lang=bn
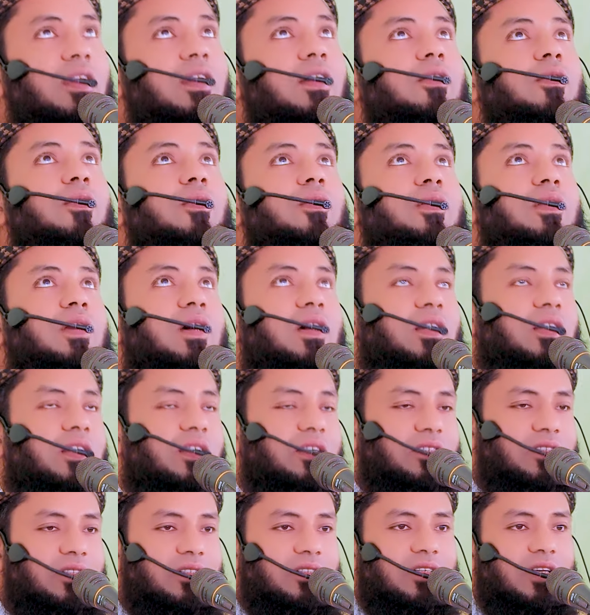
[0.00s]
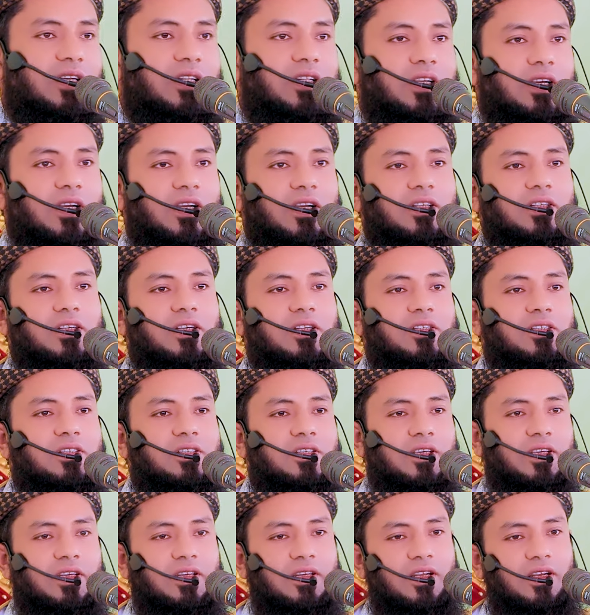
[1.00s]
এখন আকাশে যা দেখা যাচ্ছে
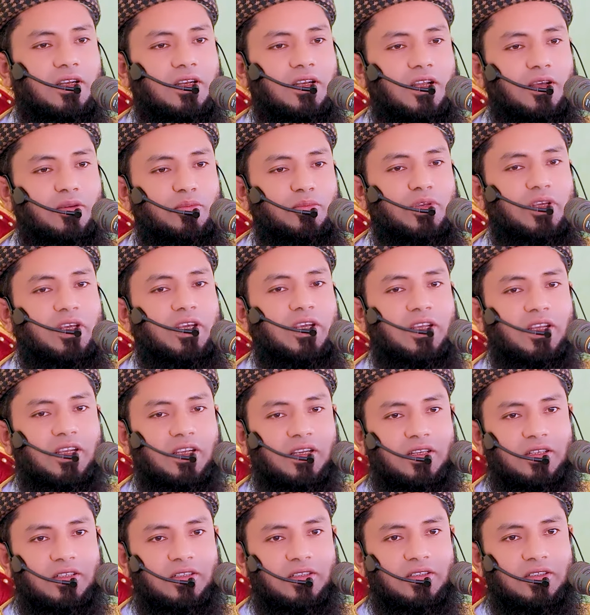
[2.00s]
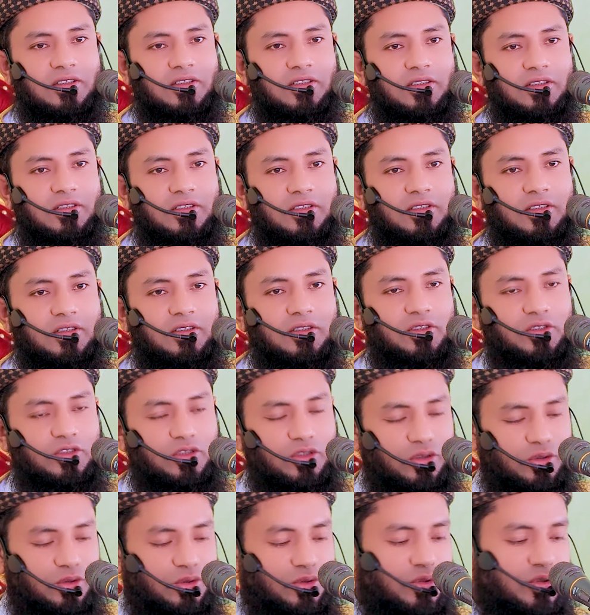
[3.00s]
এটার নাম কি
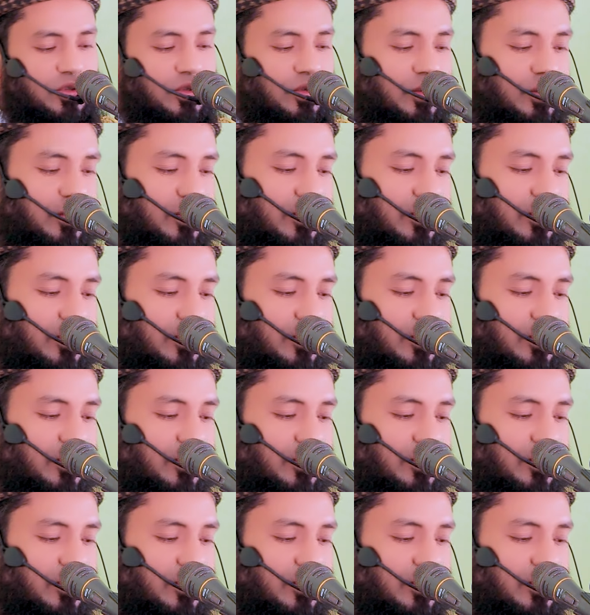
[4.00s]
সূর্য